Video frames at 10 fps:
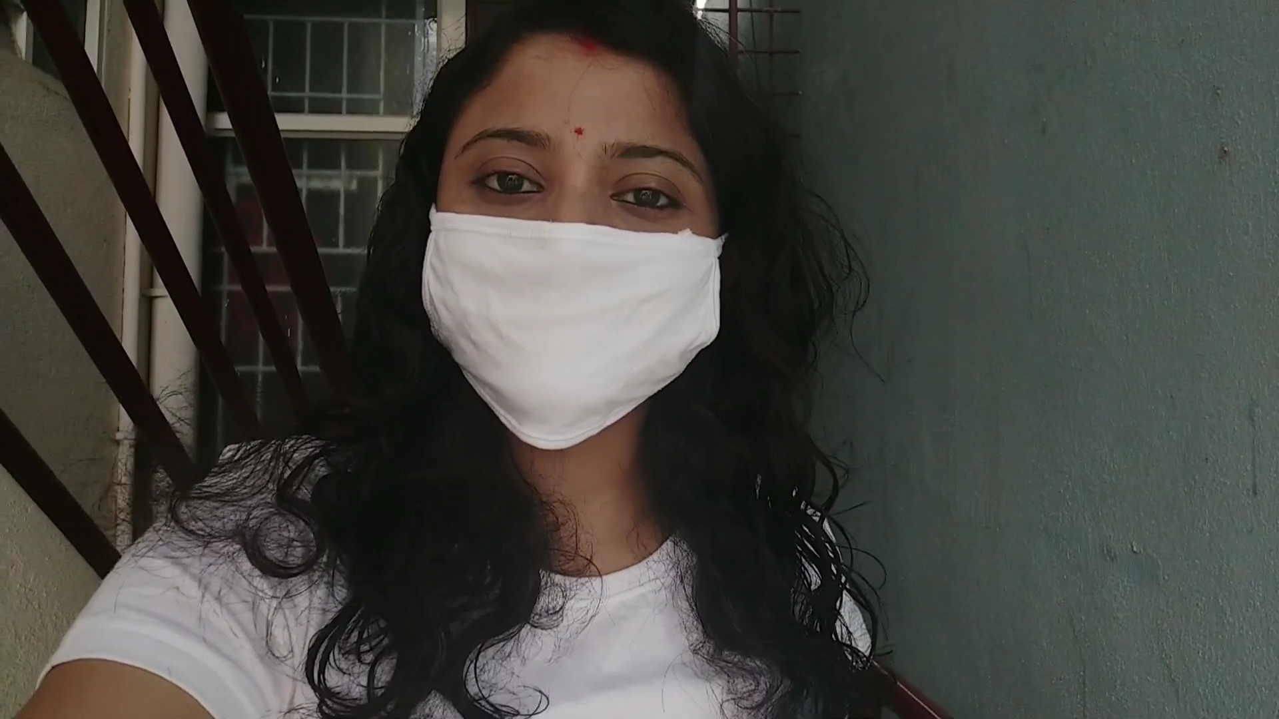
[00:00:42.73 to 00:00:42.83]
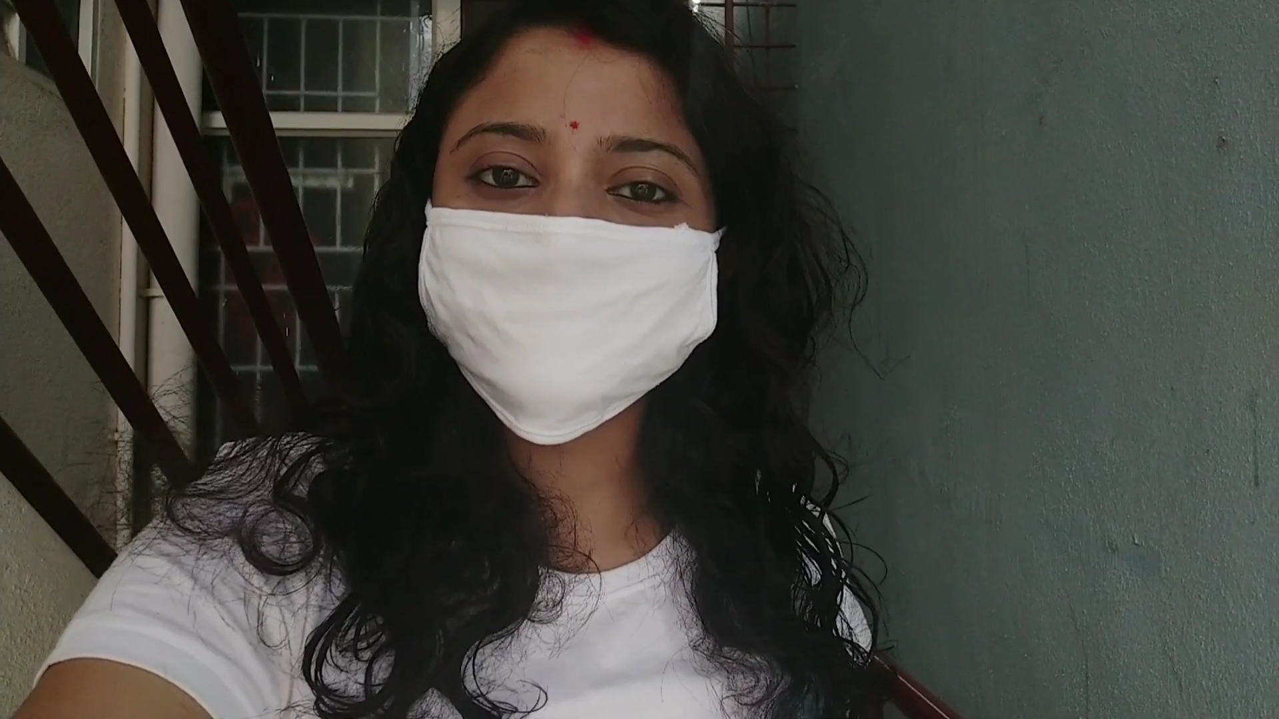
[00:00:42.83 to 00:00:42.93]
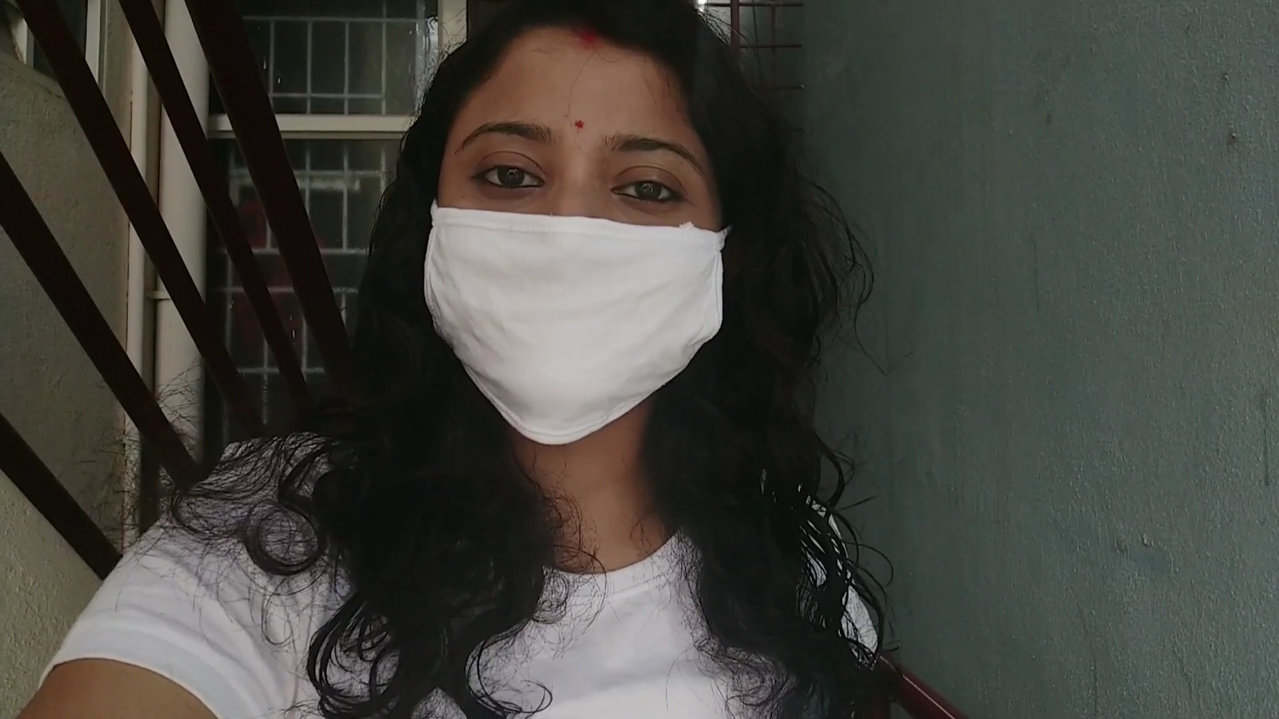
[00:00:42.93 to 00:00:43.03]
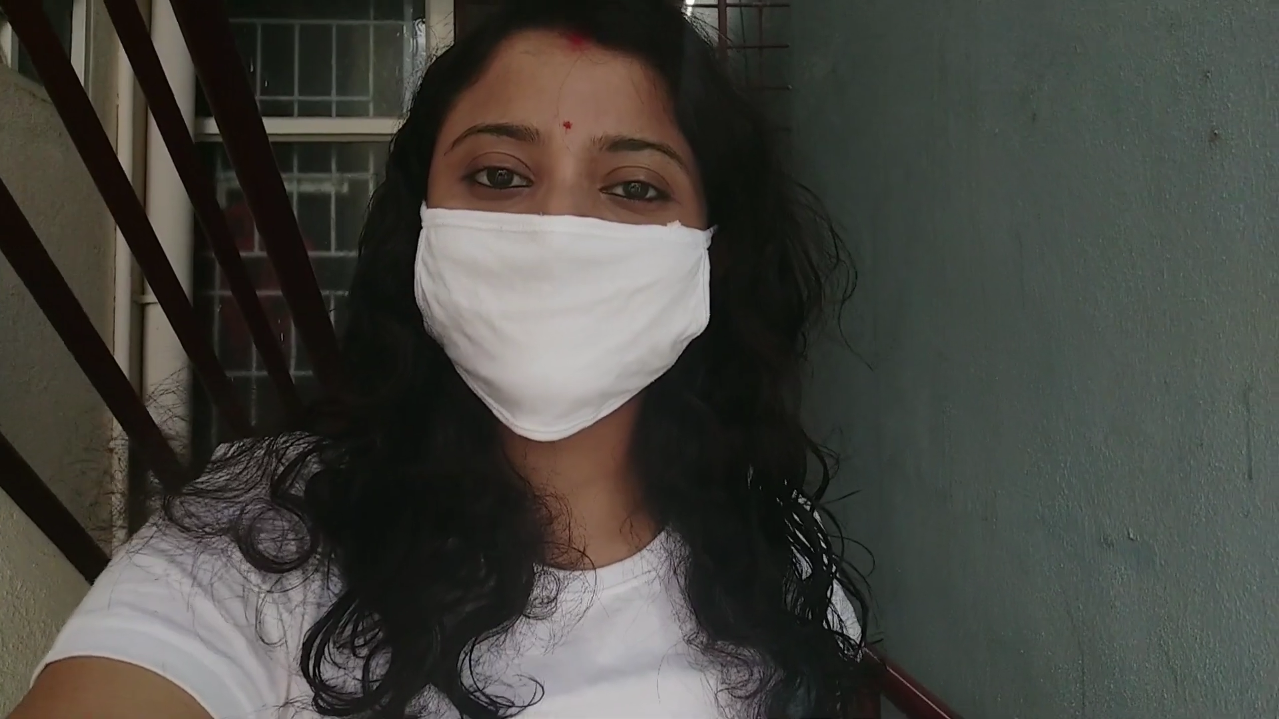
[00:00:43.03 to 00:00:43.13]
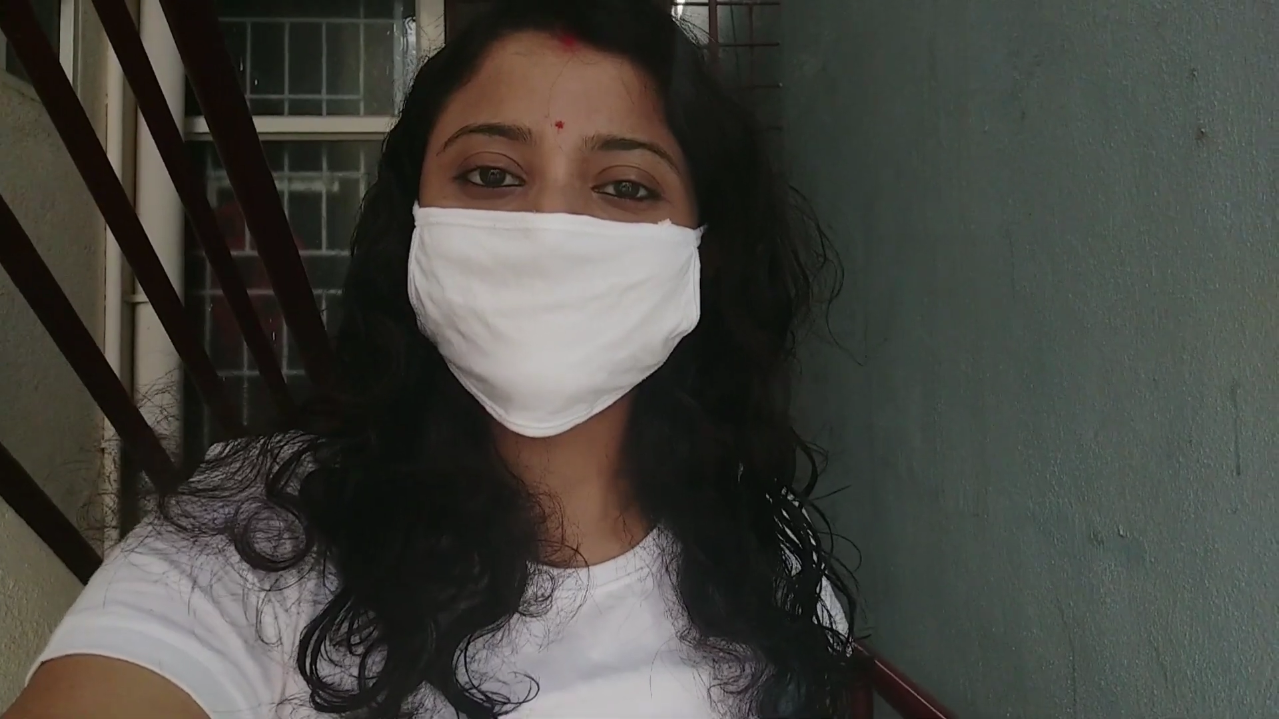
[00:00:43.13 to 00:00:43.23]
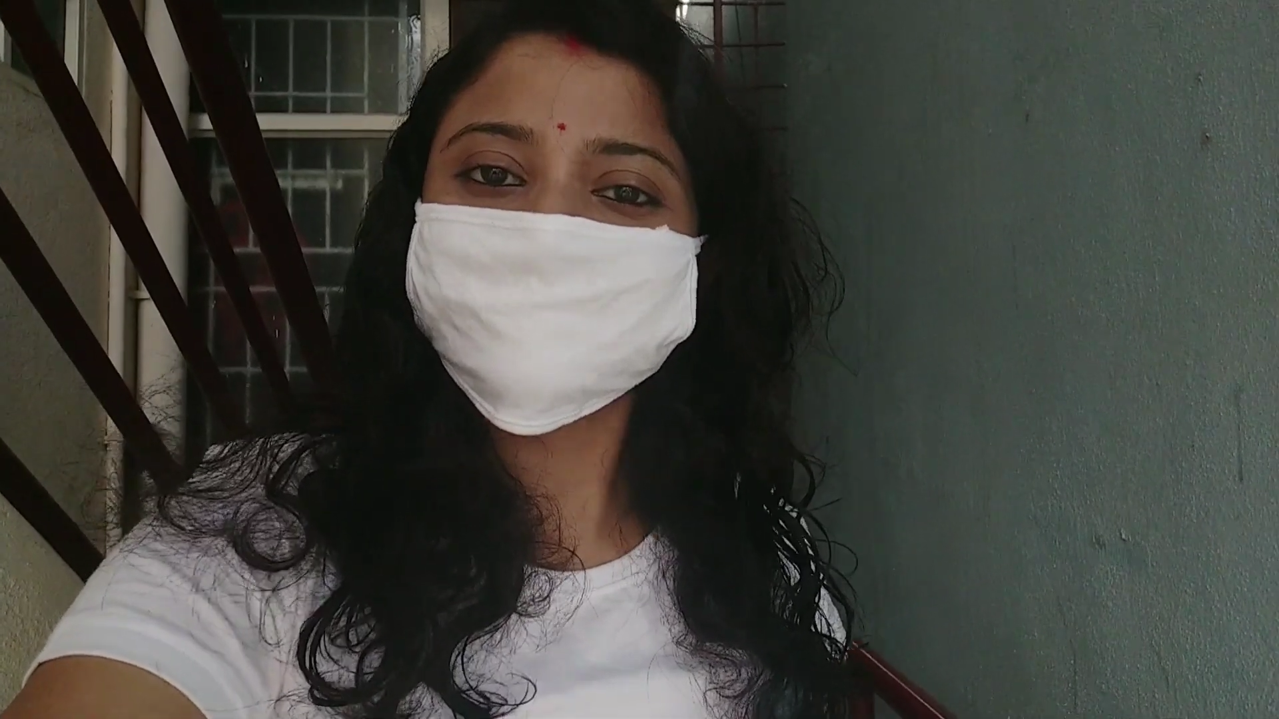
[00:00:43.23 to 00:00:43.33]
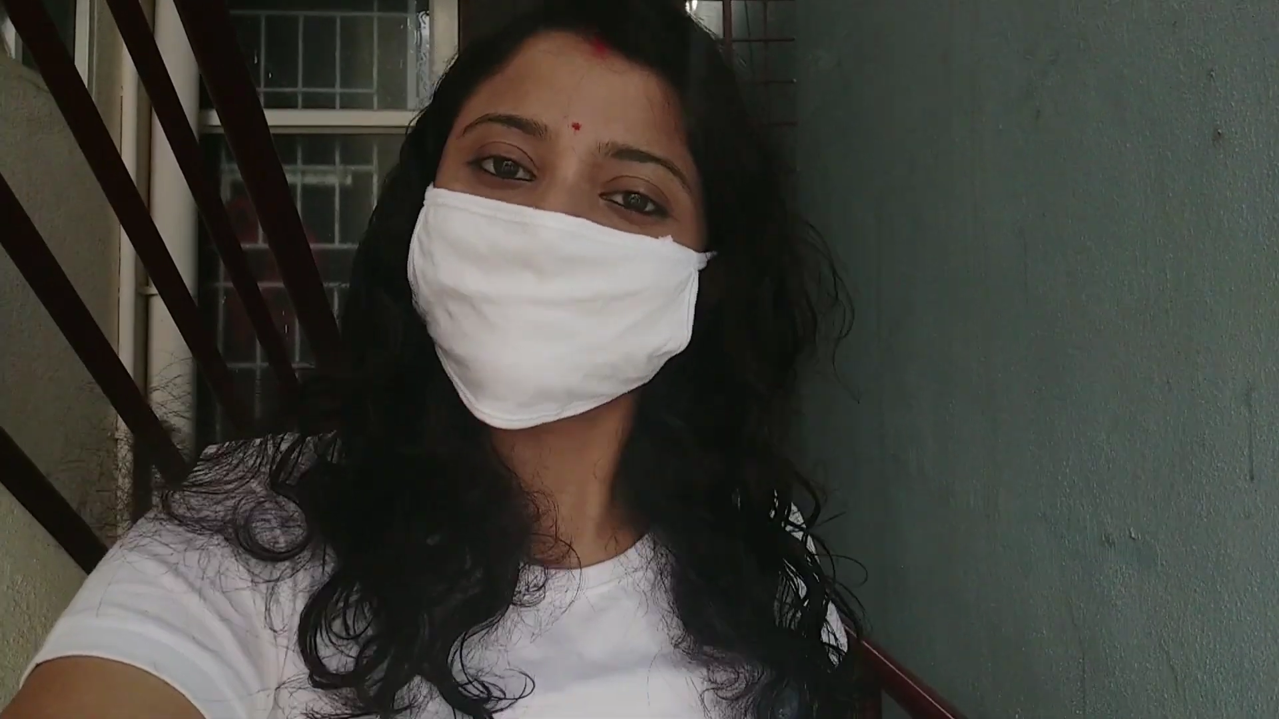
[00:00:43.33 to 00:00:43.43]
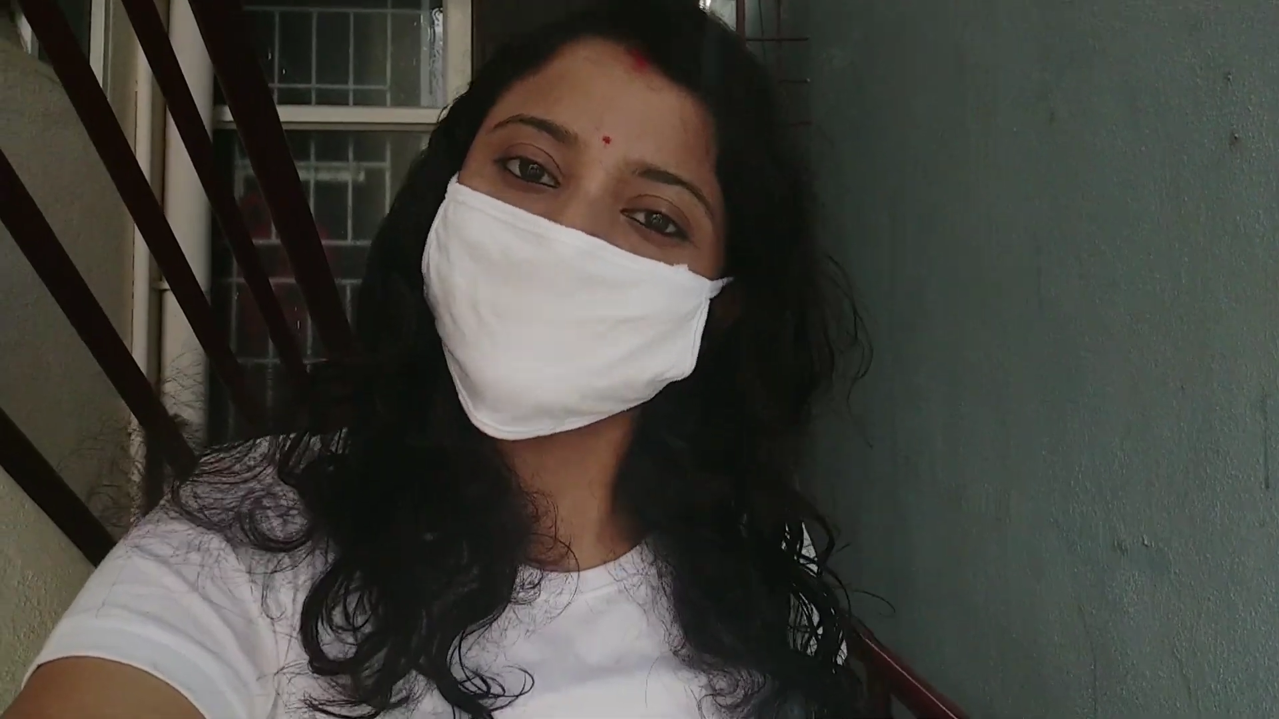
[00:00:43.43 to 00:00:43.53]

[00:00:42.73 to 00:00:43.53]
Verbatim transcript: चैनल